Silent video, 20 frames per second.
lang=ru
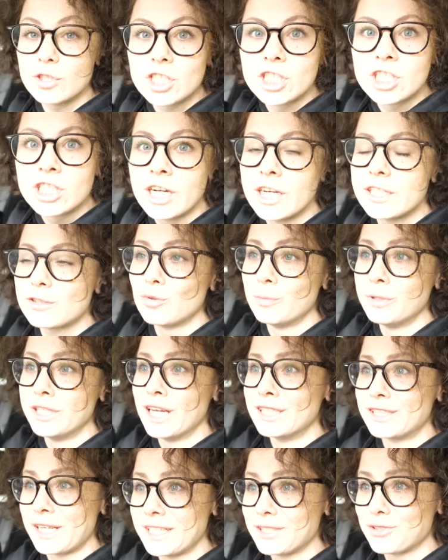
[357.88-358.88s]
Жесть, у
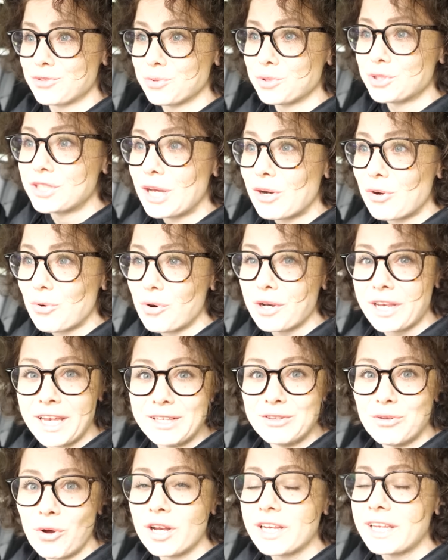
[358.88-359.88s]
меня трясутся руки
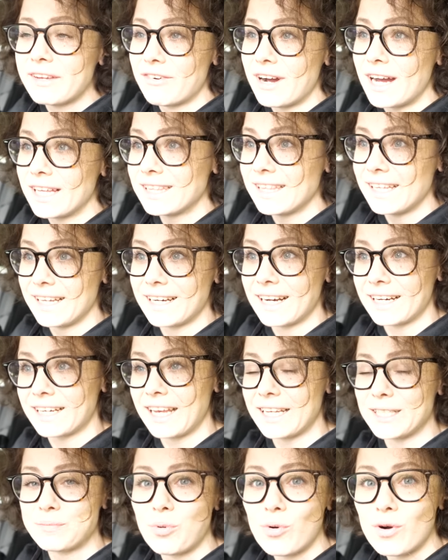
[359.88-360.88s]
и ноги ватные, как
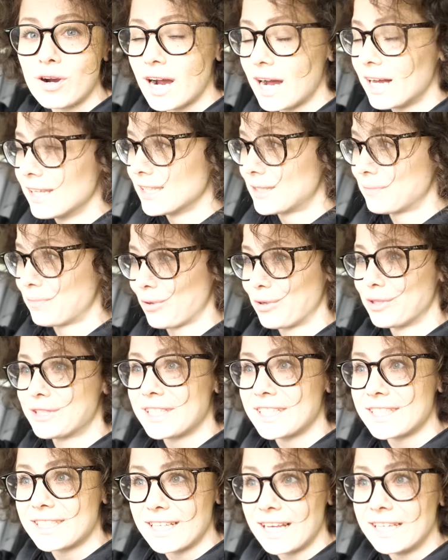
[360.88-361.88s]
я испугалась
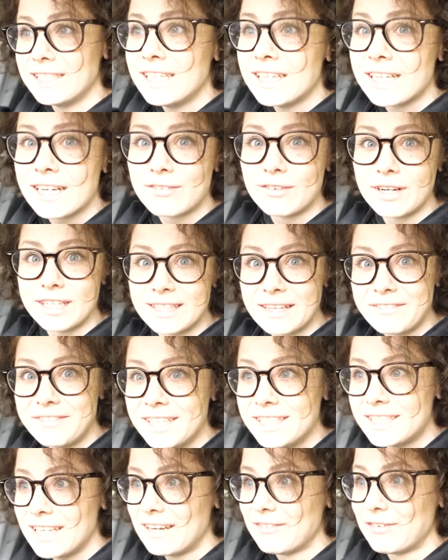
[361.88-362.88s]
просто за них. Вы это
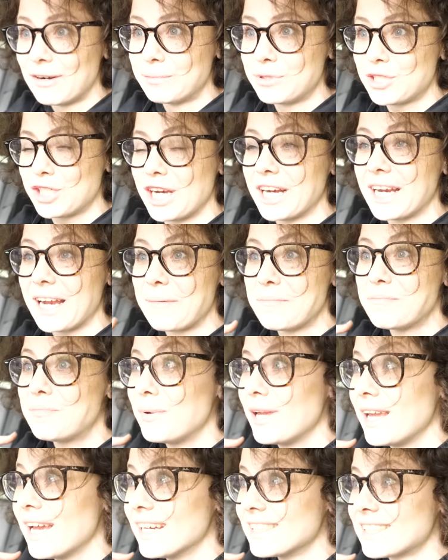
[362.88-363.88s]
видели вообще?
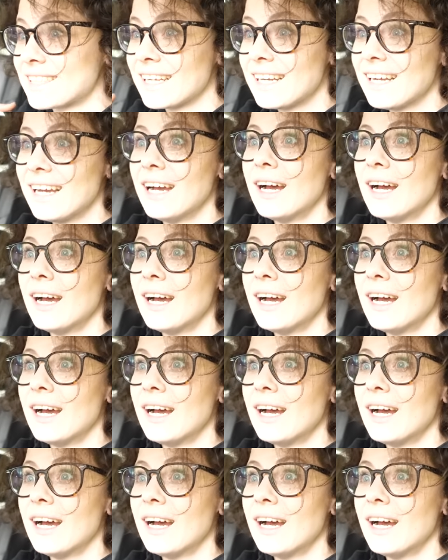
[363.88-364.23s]
Капец.